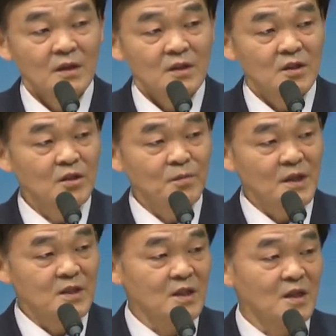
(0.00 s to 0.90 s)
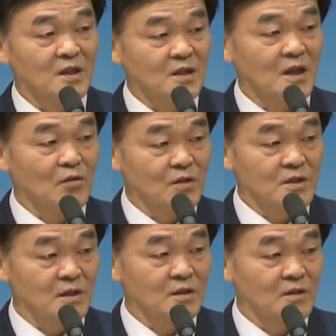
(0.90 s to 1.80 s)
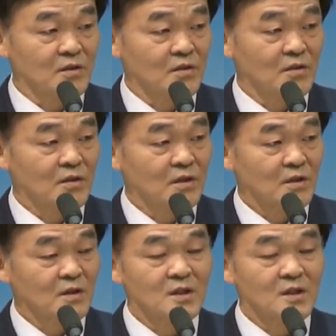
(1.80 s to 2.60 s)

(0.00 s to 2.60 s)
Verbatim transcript: 저들이 메시아를 기다리고 있었거든요. 근데